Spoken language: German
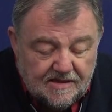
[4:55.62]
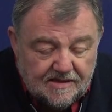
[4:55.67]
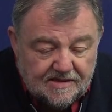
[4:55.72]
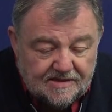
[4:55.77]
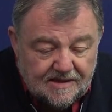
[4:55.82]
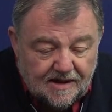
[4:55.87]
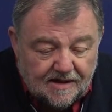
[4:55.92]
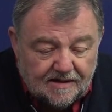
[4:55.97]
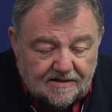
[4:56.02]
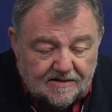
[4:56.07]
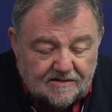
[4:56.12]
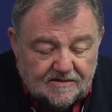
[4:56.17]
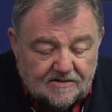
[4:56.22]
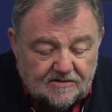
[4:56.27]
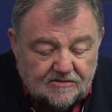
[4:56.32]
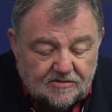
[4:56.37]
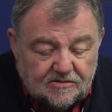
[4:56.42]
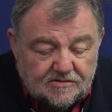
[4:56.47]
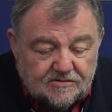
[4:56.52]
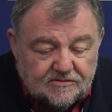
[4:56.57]
Ja,
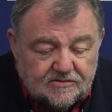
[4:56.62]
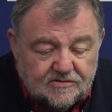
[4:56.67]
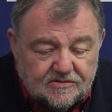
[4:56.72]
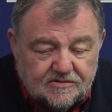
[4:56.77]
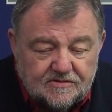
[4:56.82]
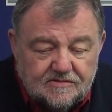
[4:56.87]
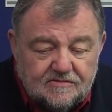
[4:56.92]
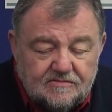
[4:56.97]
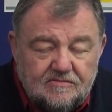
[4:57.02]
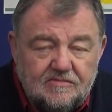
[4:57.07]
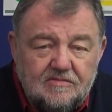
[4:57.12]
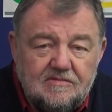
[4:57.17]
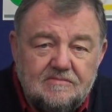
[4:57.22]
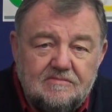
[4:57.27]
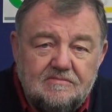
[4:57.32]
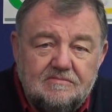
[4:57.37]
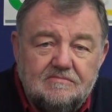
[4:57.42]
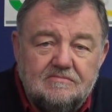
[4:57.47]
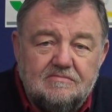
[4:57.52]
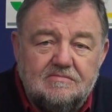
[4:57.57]
und äh,
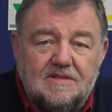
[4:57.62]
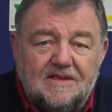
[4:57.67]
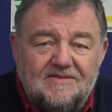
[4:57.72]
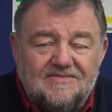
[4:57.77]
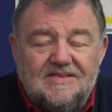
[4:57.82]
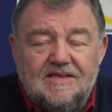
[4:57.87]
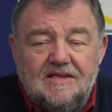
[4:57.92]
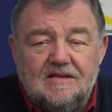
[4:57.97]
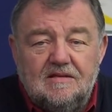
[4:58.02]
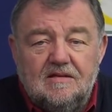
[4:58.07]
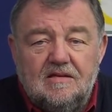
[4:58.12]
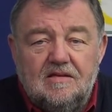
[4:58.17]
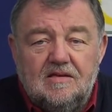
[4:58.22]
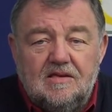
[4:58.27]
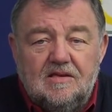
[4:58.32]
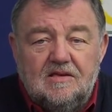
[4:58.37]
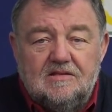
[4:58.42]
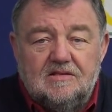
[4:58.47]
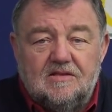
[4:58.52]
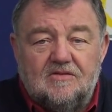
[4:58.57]
das Ding,
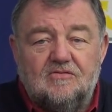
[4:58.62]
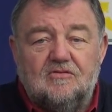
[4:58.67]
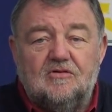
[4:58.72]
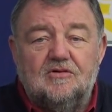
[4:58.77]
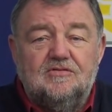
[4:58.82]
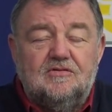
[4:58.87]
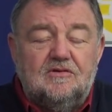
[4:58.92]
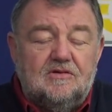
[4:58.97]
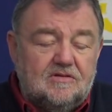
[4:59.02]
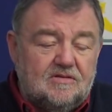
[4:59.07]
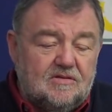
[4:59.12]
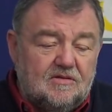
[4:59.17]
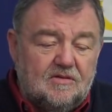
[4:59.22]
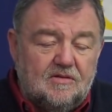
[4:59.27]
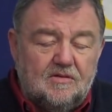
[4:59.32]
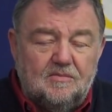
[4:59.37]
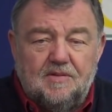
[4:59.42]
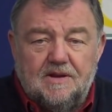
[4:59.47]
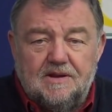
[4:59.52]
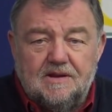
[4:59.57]
das kostet
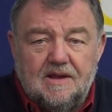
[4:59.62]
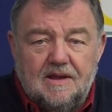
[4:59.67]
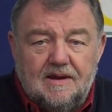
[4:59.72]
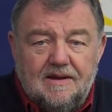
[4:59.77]
äh, bei der